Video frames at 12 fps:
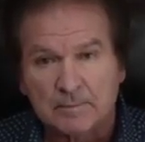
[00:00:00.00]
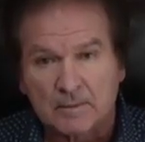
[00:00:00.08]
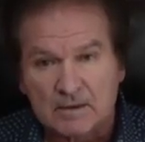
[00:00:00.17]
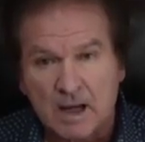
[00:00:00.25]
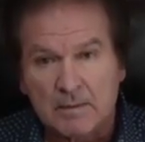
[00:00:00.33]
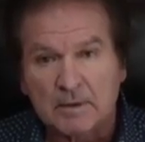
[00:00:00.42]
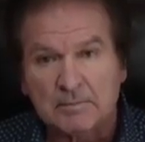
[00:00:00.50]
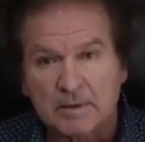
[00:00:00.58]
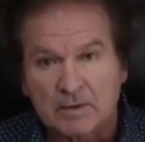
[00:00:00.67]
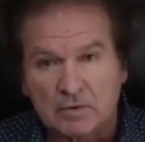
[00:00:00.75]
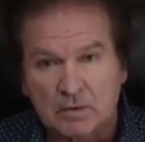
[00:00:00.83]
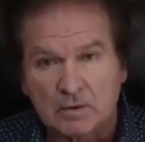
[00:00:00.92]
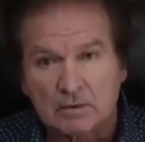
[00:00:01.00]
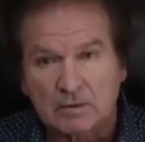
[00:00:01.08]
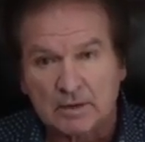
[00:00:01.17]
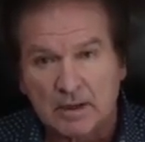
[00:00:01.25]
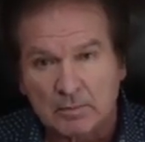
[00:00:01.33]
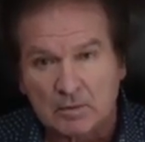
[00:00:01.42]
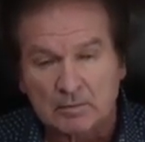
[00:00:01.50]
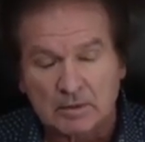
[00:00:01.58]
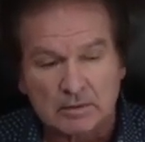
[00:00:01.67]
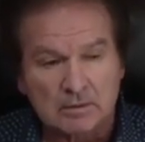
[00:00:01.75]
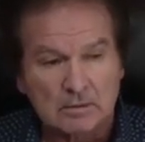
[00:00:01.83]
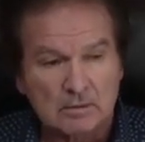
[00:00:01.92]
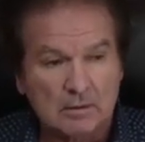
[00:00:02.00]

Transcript: Запад пришел на помощь.